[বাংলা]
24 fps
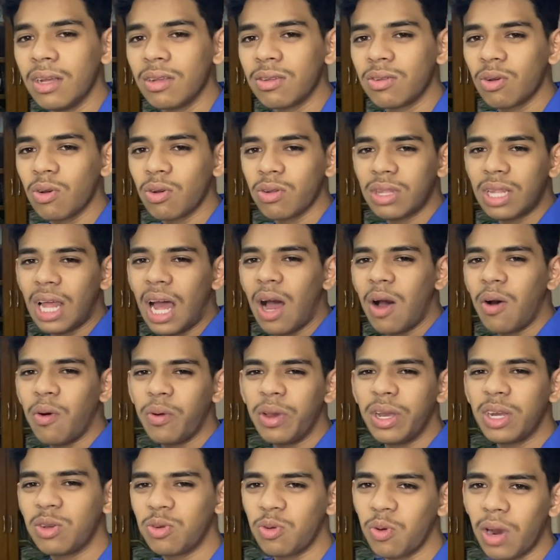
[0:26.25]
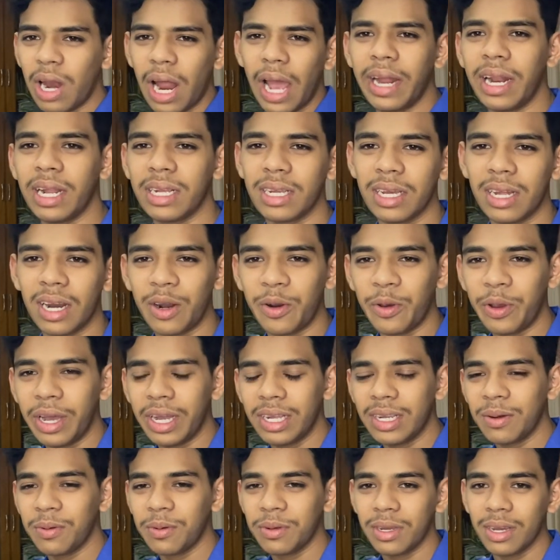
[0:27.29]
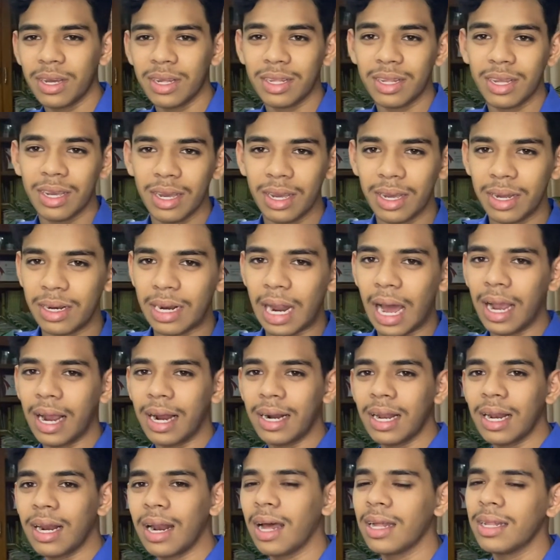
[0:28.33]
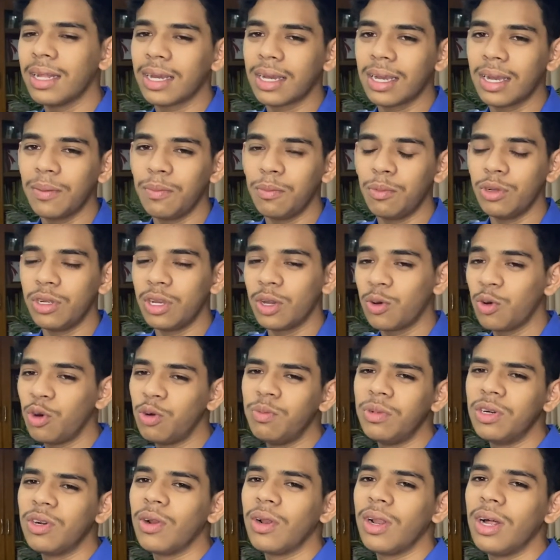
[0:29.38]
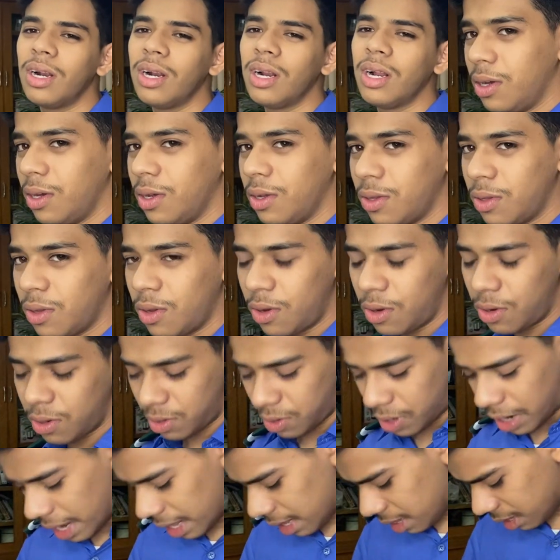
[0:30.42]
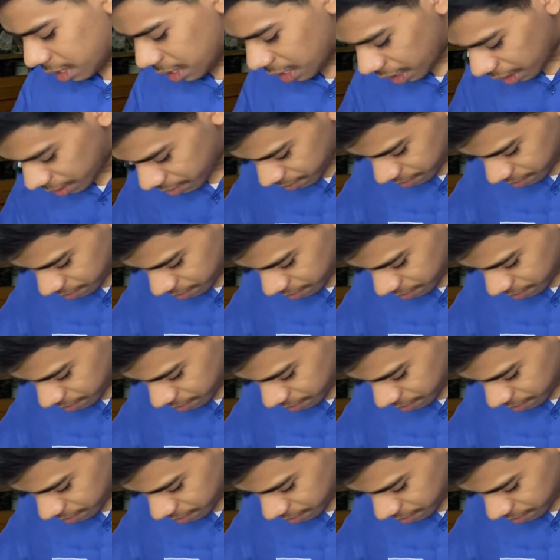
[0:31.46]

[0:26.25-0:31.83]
সো তাও একটু আছে চেয়ারে ঢুকে যাবো যাতে ঢাকাটা না দেখে বুঝে কর্মী টলার সো ট্রায়াল দিলাম